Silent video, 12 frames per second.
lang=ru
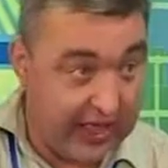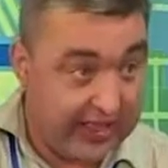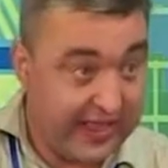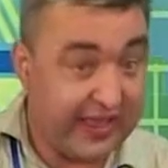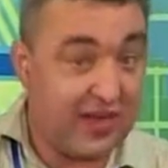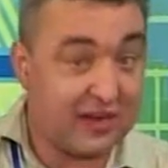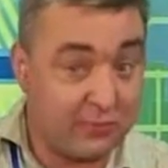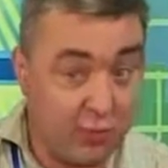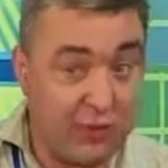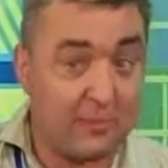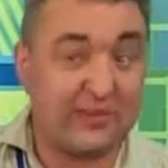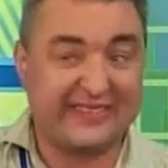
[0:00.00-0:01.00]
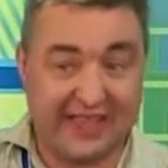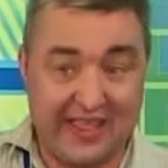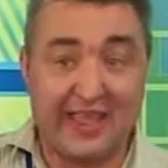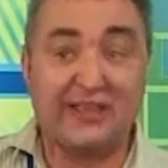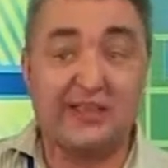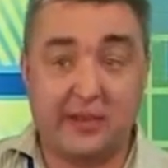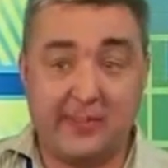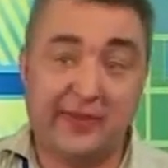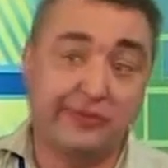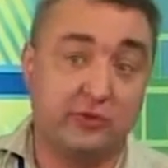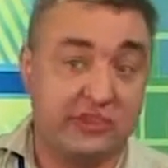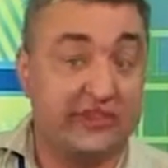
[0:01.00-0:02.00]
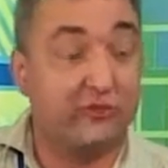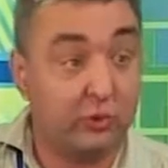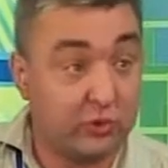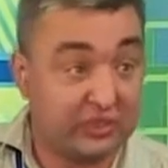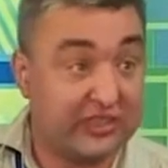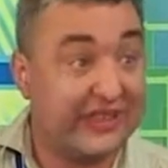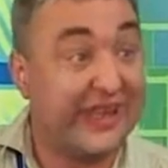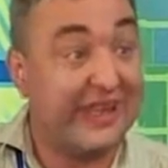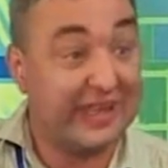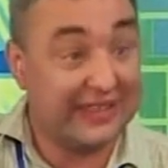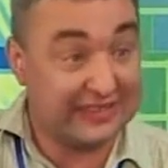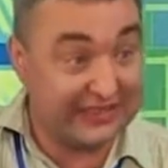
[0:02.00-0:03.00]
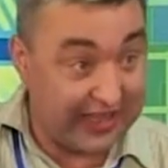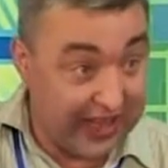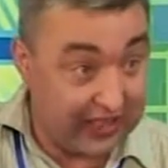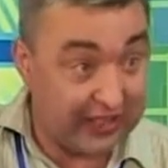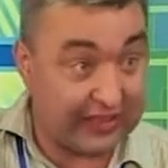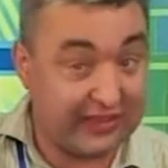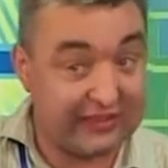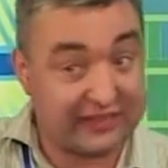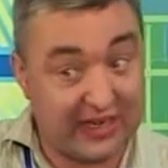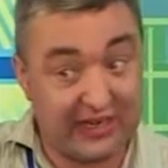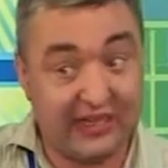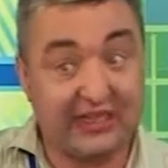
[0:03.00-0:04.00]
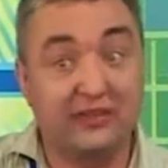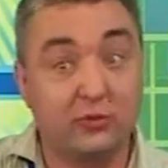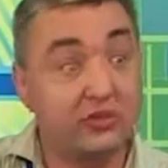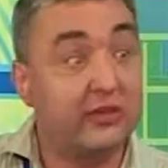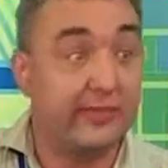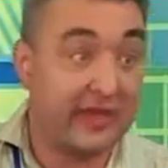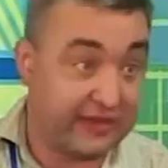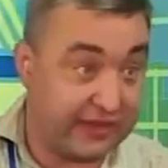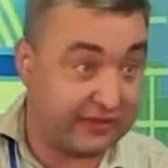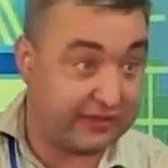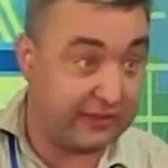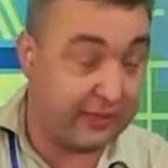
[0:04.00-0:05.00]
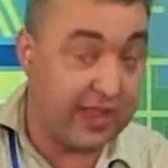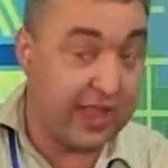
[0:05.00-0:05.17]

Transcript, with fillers: И гармонь постоянно теперь звучит в лучших залах страны, с лучшими оркестрами.